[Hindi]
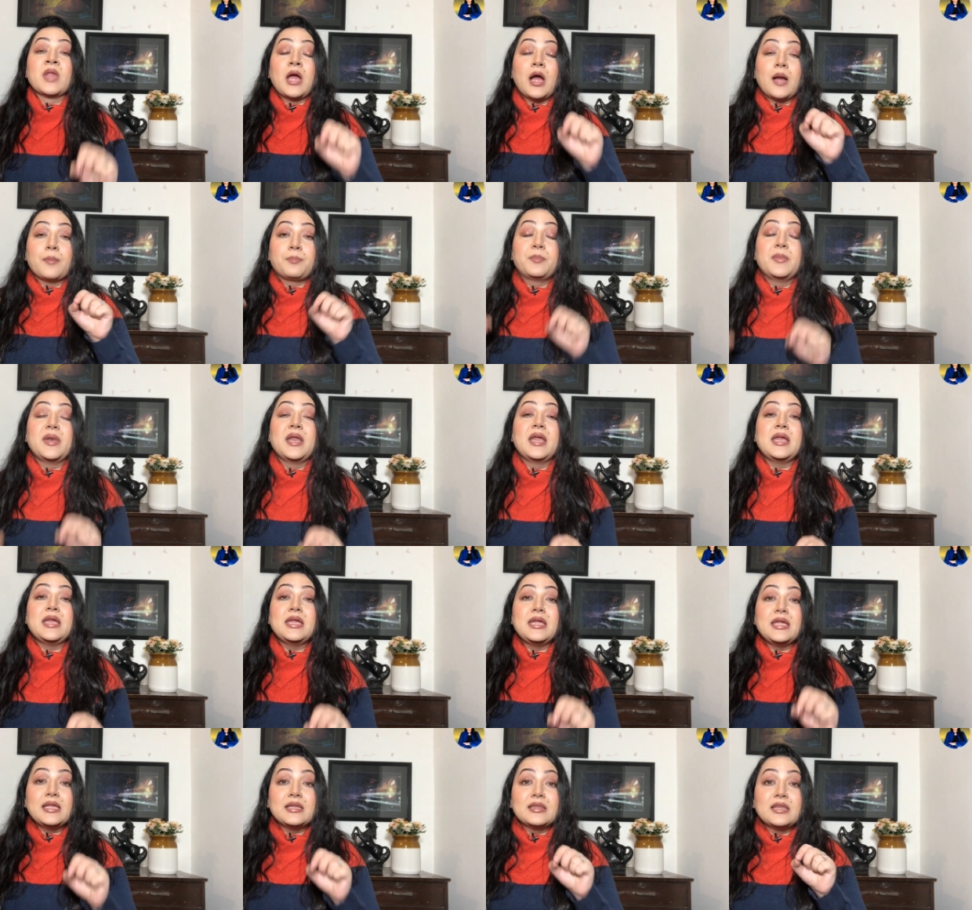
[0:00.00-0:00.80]
अपने
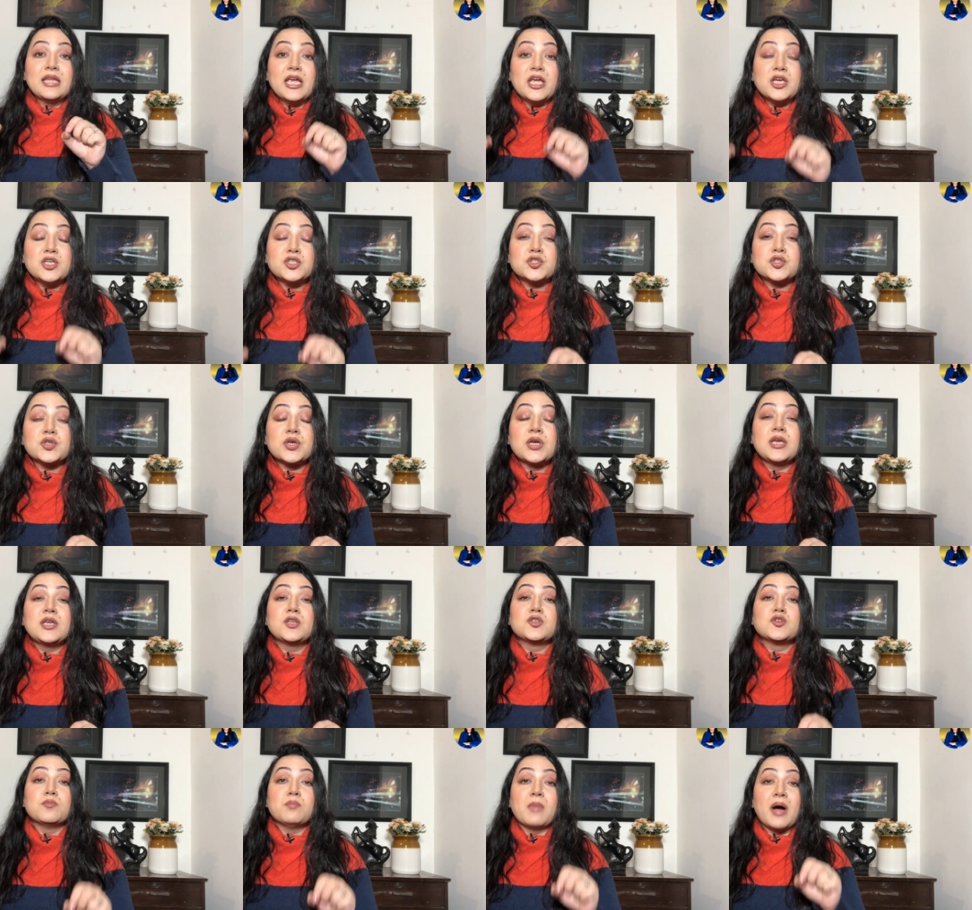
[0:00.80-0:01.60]
ही देश की
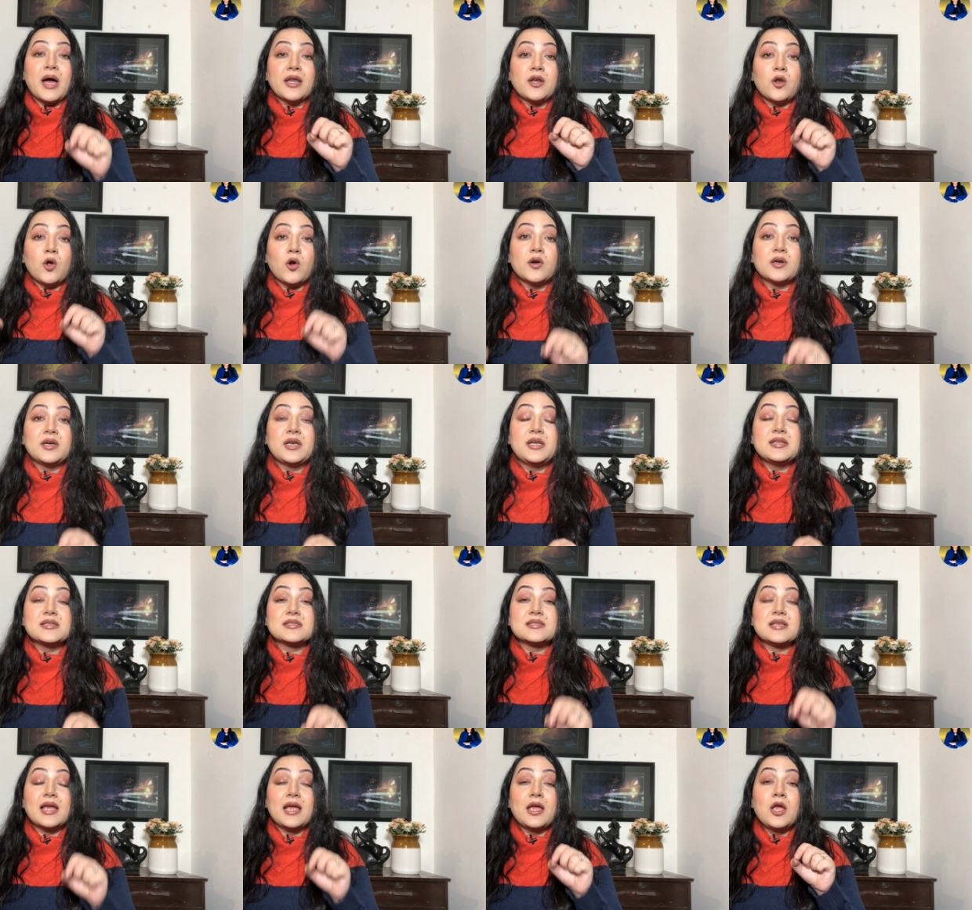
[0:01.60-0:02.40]
जो
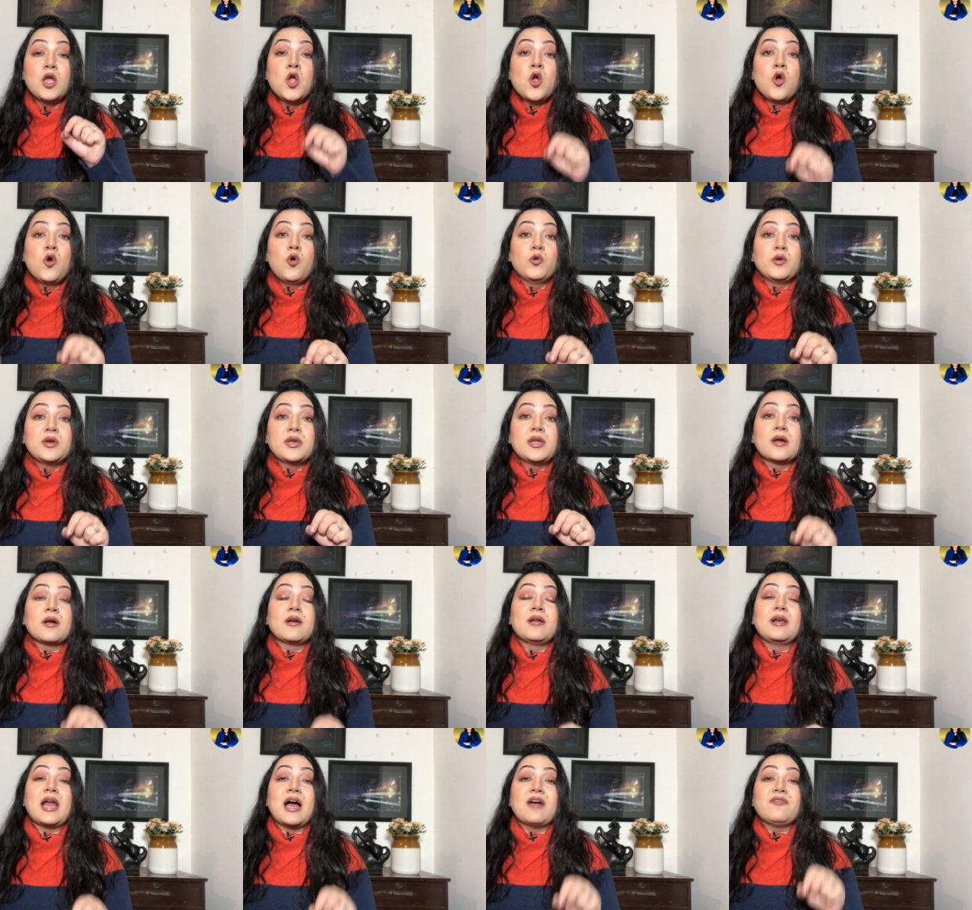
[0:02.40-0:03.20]
माइनॉरिटीज़ हैं
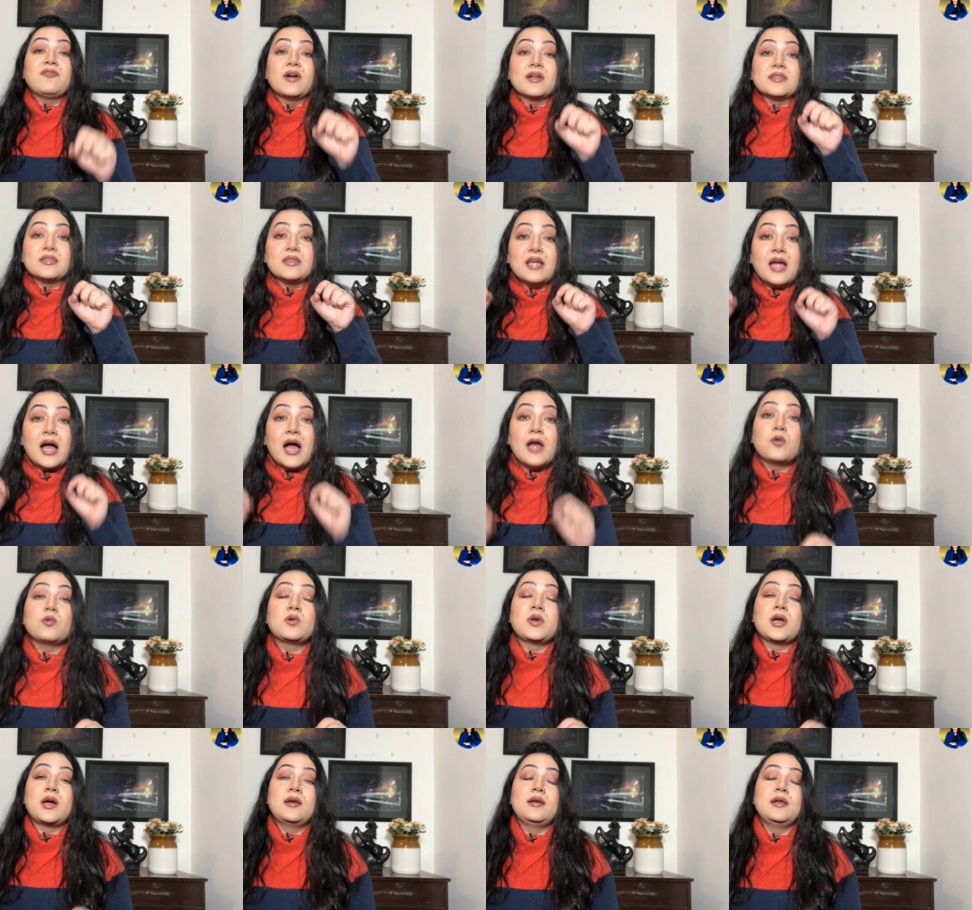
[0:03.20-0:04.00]
उनके खिलाफ हथियार
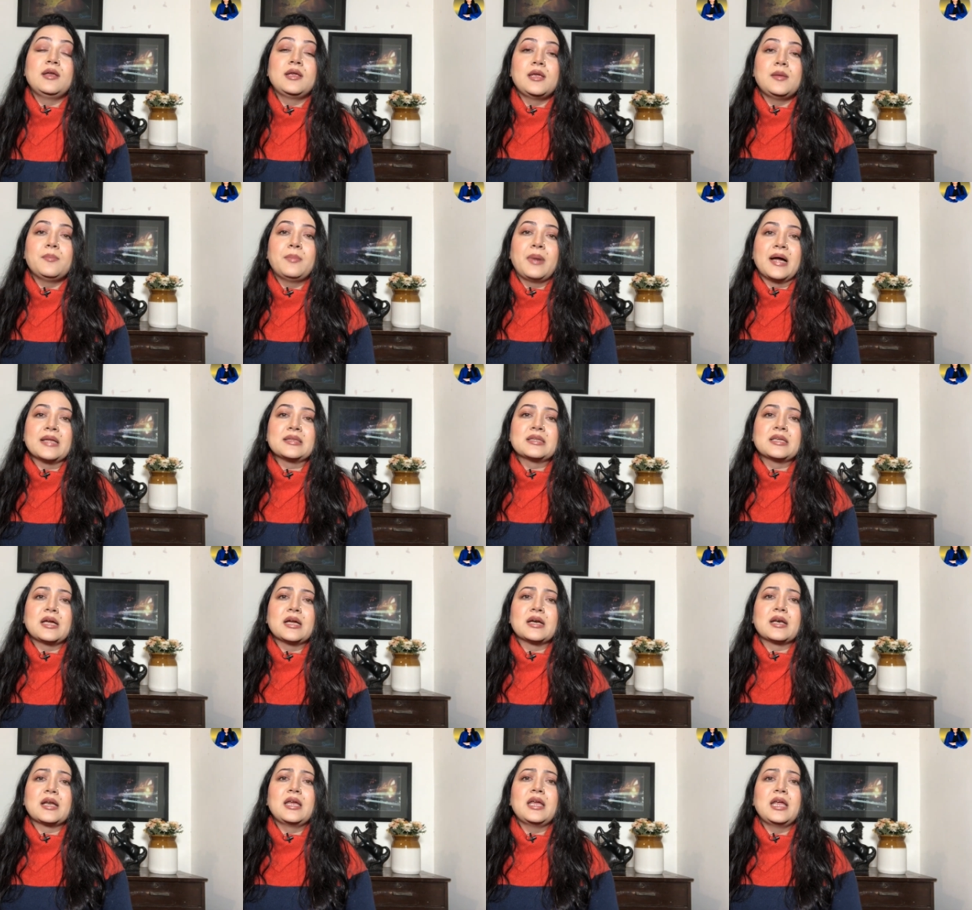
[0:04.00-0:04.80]
उठाने की बात
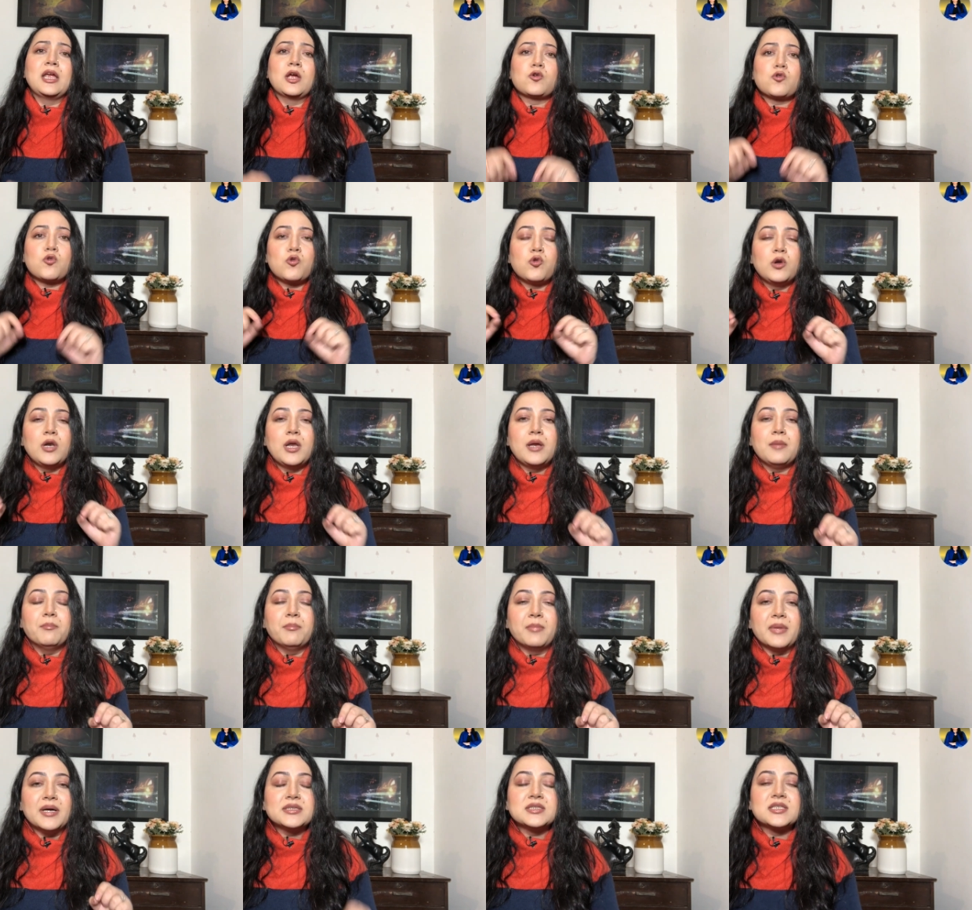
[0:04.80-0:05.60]
कर रहे हैं खुले
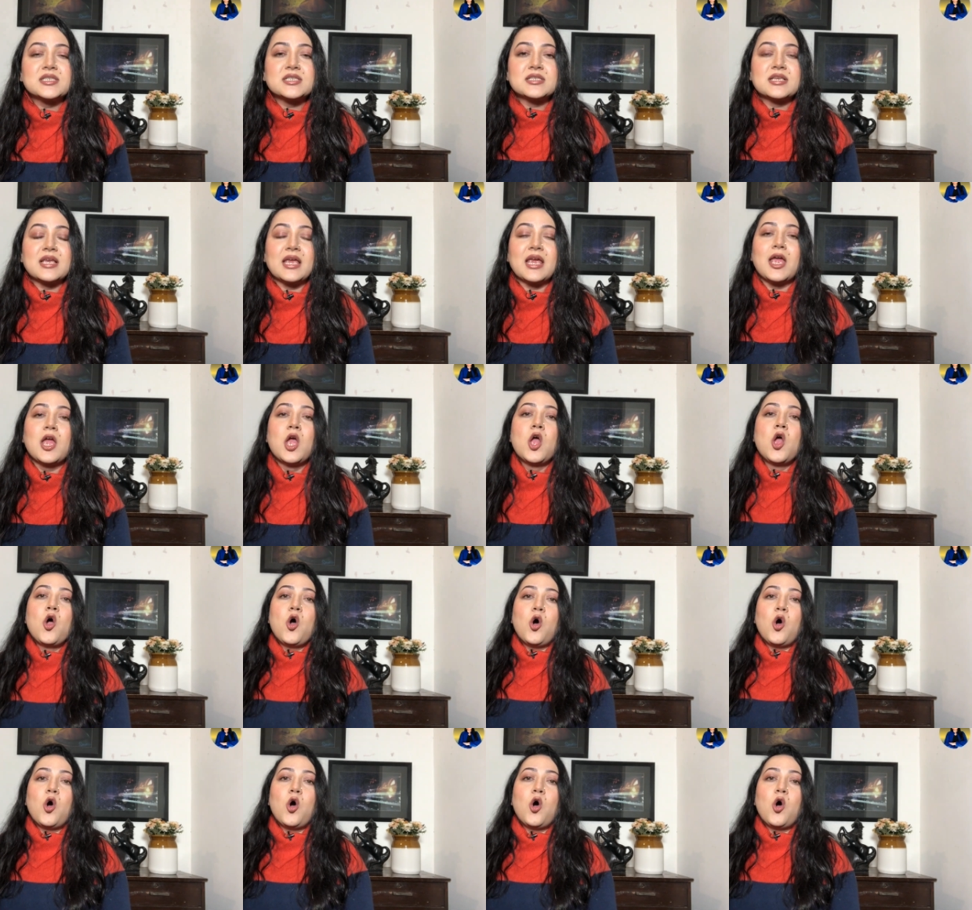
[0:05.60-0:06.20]
मंच से